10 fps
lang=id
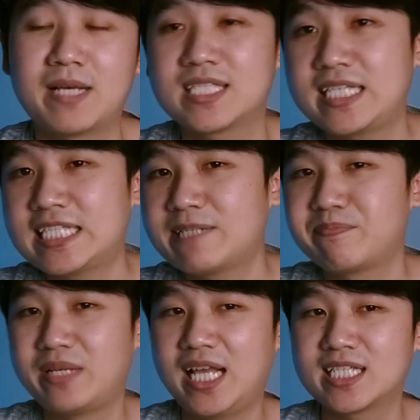masih
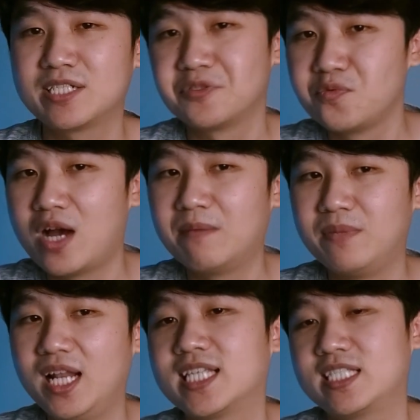11
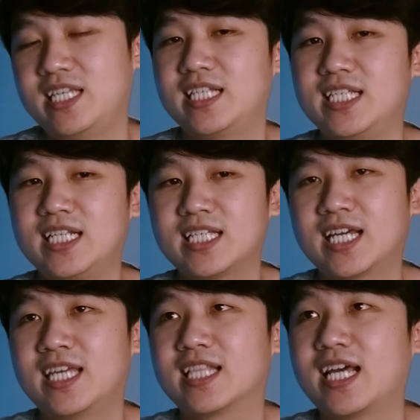12 ya. Jadi
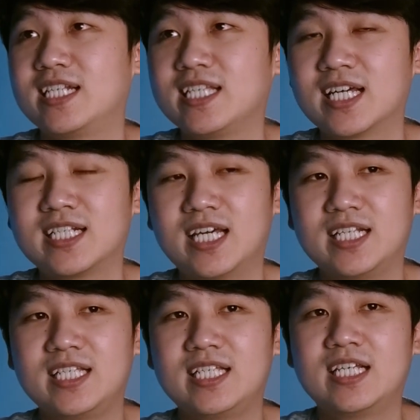kayak tadi kan
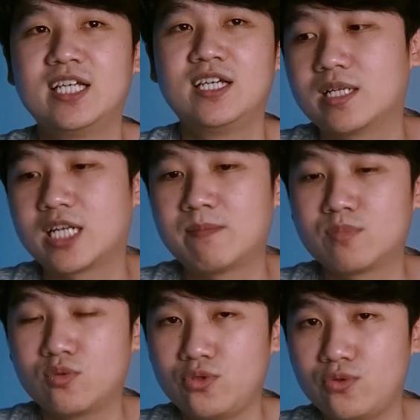dari
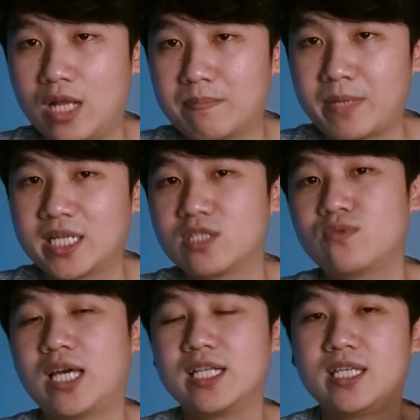678 itu
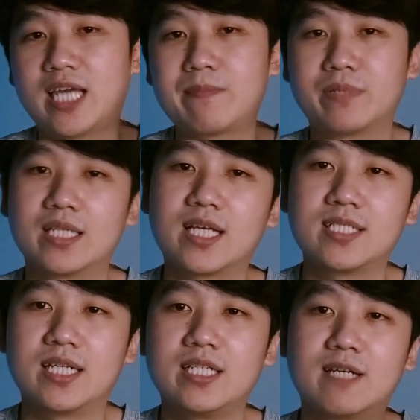dari upgradean
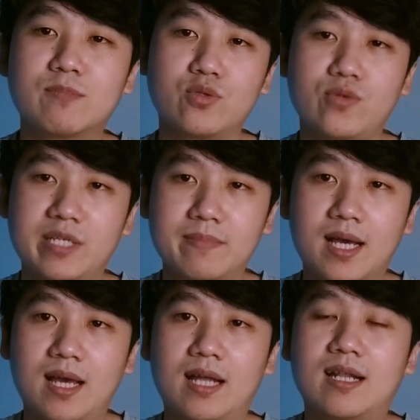dari
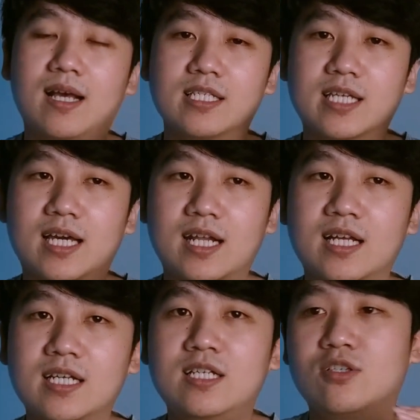675. Nah, sekarang